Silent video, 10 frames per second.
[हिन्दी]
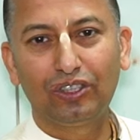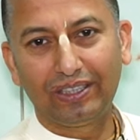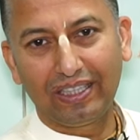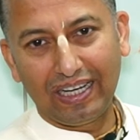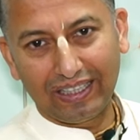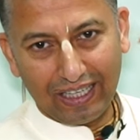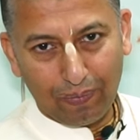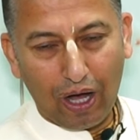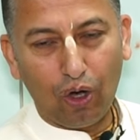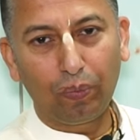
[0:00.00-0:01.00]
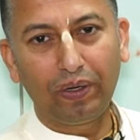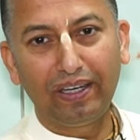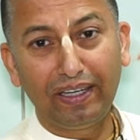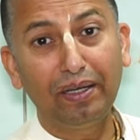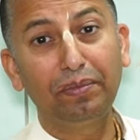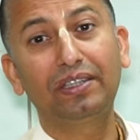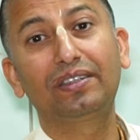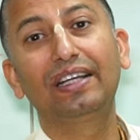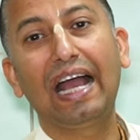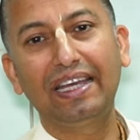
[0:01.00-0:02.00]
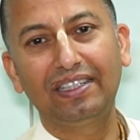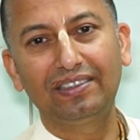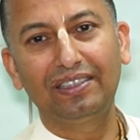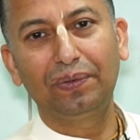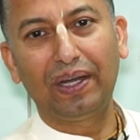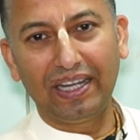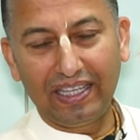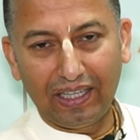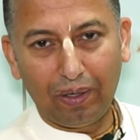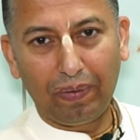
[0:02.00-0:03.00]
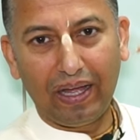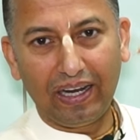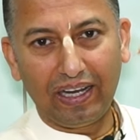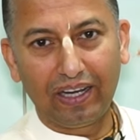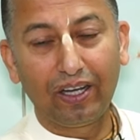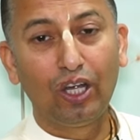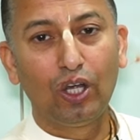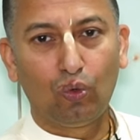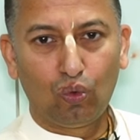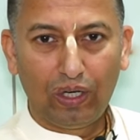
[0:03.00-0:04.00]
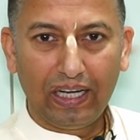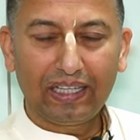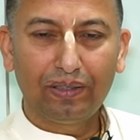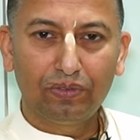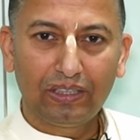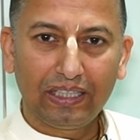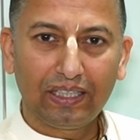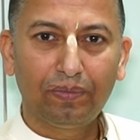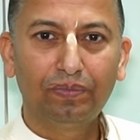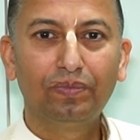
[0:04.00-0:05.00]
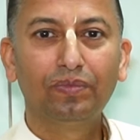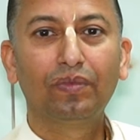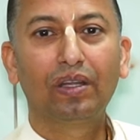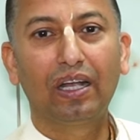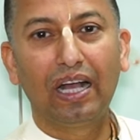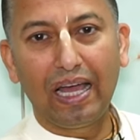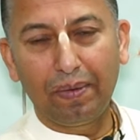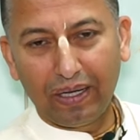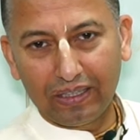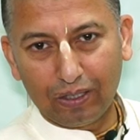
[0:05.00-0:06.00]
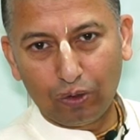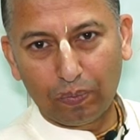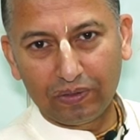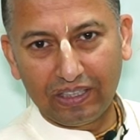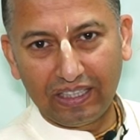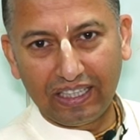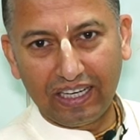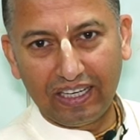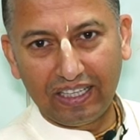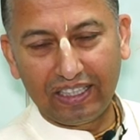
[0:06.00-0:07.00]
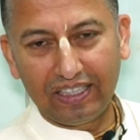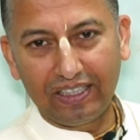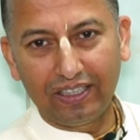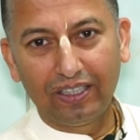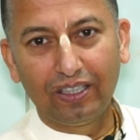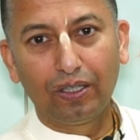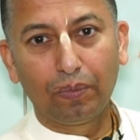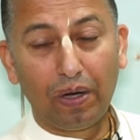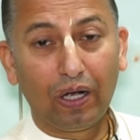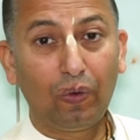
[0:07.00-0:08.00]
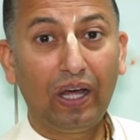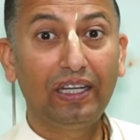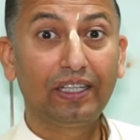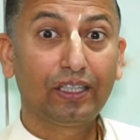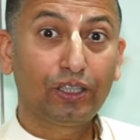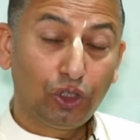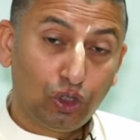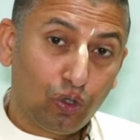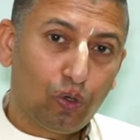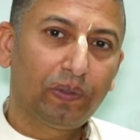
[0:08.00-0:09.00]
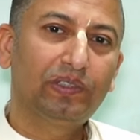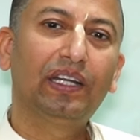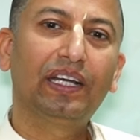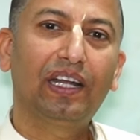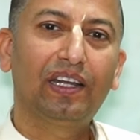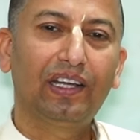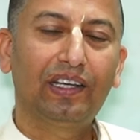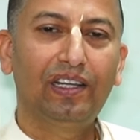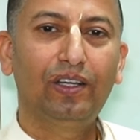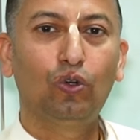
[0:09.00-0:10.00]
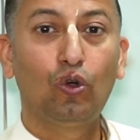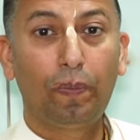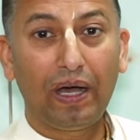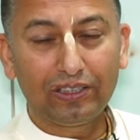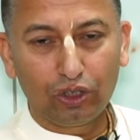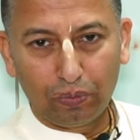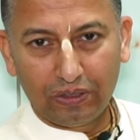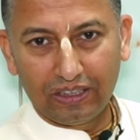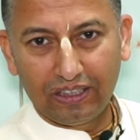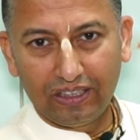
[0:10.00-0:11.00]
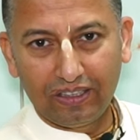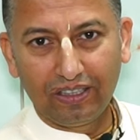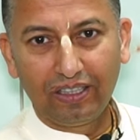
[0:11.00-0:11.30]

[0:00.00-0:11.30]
चेतना के अभाव में नियमित गाय की सेवा नहीं कर पा रहे हैं उन्हें कम से कम गाय माता को प्रसन्न करने के लिए भगवान कृष्ण को प्रसन्न करने के लिए गोपाष्टमी के दिन